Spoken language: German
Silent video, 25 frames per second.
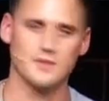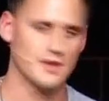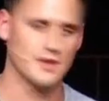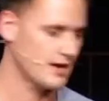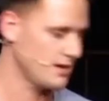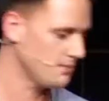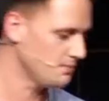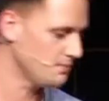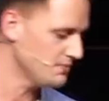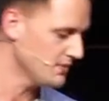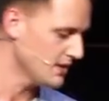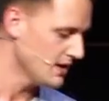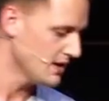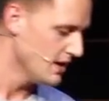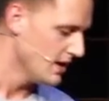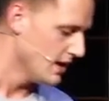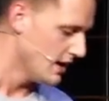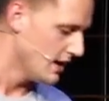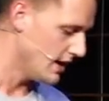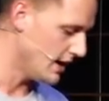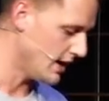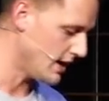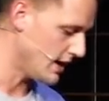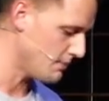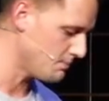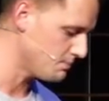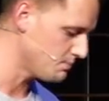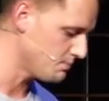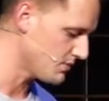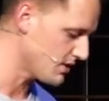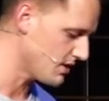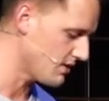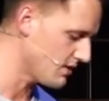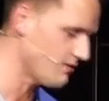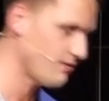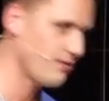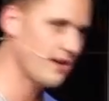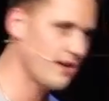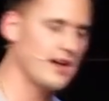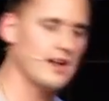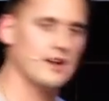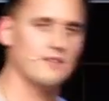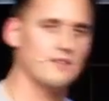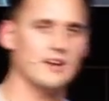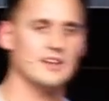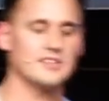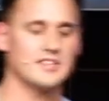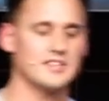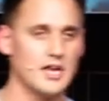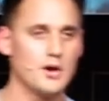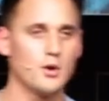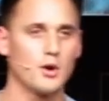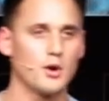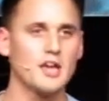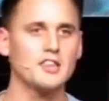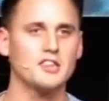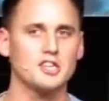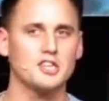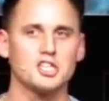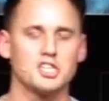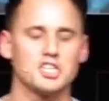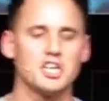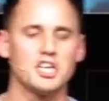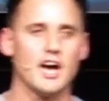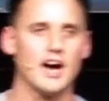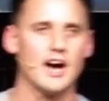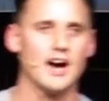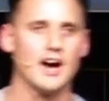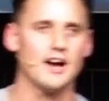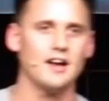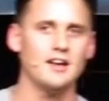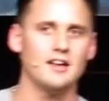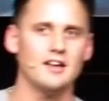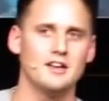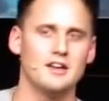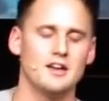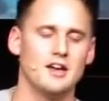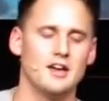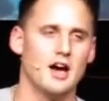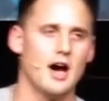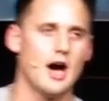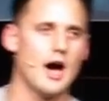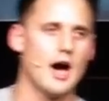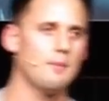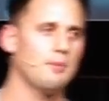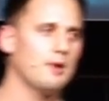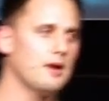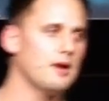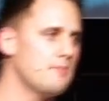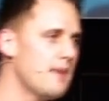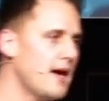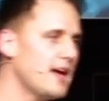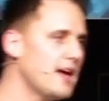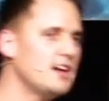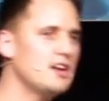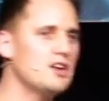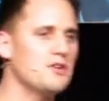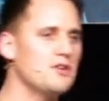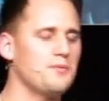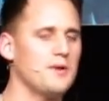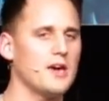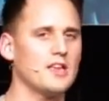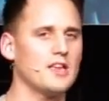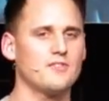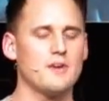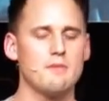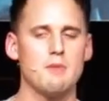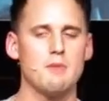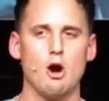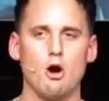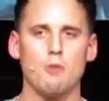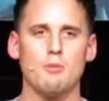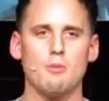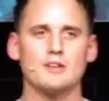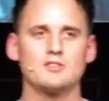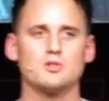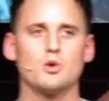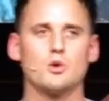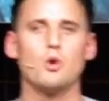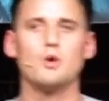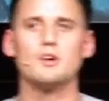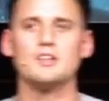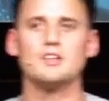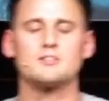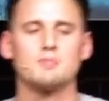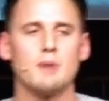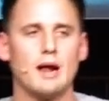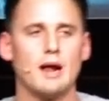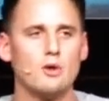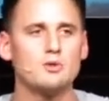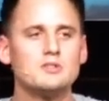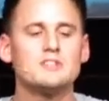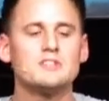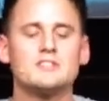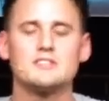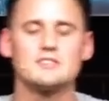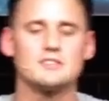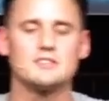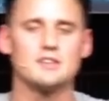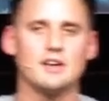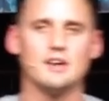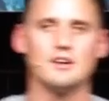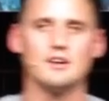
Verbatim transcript: Ja, ähm, weil, weil theoretisch ja, aber im Endeffekt, wenn wir auch mal so jetzt mal uns